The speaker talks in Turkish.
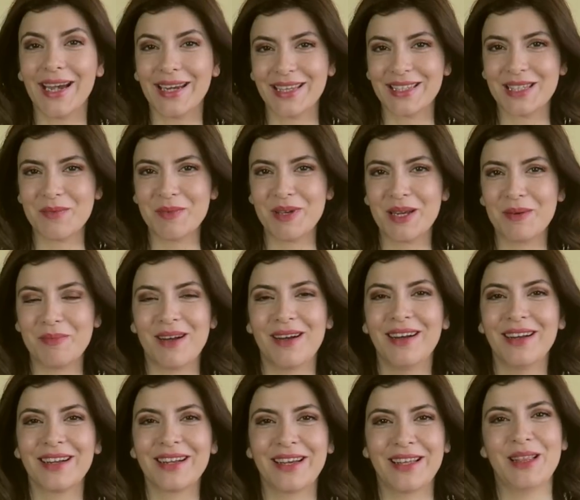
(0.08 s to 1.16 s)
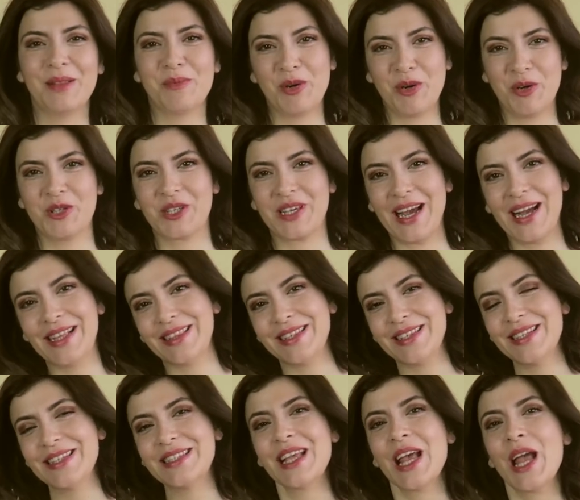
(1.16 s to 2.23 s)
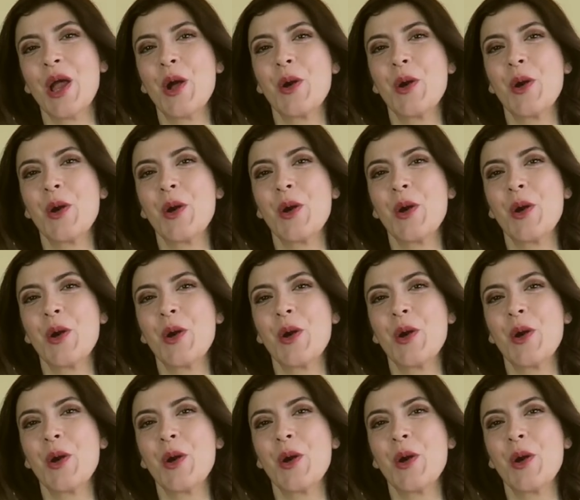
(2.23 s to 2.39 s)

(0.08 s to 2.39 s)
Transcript: Herkese merhaba, kanalıma hoş geldiniz.